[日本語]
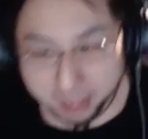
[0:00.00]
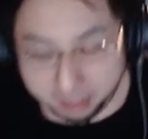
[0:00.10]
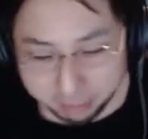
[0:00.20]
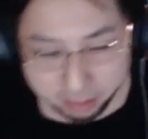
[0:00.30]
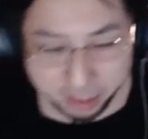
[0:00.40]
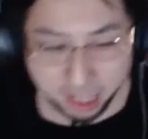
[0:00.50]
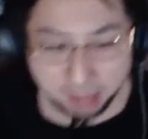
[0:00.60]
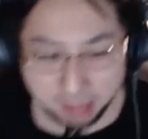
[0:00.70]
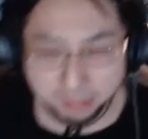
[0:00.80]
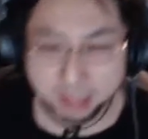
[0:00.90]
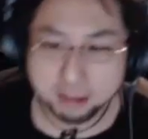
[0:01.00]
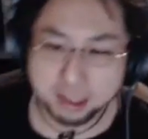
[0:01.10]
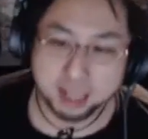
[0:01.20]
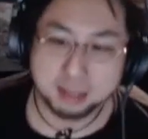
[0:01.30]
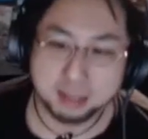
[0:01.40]
ぶっちゃけ今の
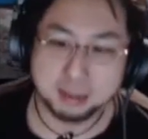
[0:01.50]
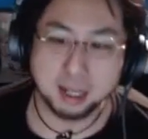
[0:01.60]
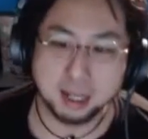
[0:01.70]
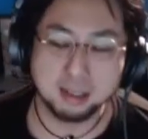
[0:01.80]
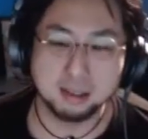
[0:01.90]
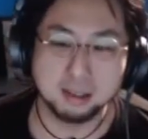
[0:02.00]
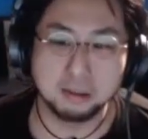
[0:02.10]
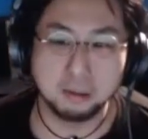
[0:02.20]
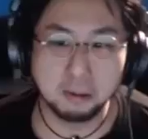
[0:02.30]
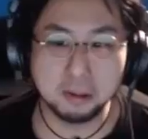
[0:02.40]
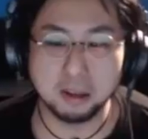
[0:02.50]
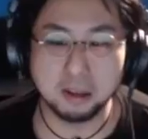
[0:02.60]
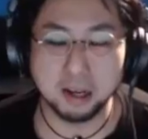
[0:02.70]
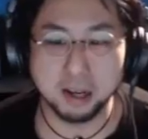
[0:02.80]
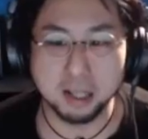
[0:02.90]
さ、なんか、大手とか言
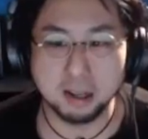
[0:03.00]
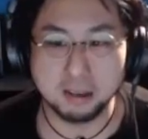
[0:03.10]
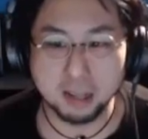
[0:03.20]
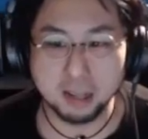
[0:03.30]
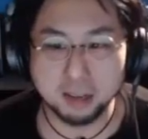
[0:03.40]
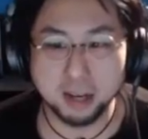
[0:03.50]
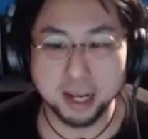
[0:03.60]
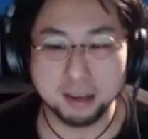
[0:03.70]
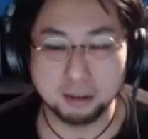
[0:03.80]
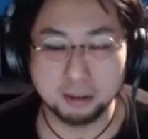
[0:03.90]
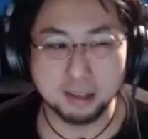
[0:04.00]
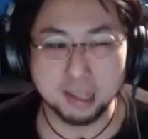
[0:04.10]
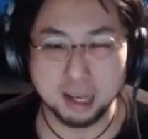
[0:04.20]
われてるさ、若い子とかってさ、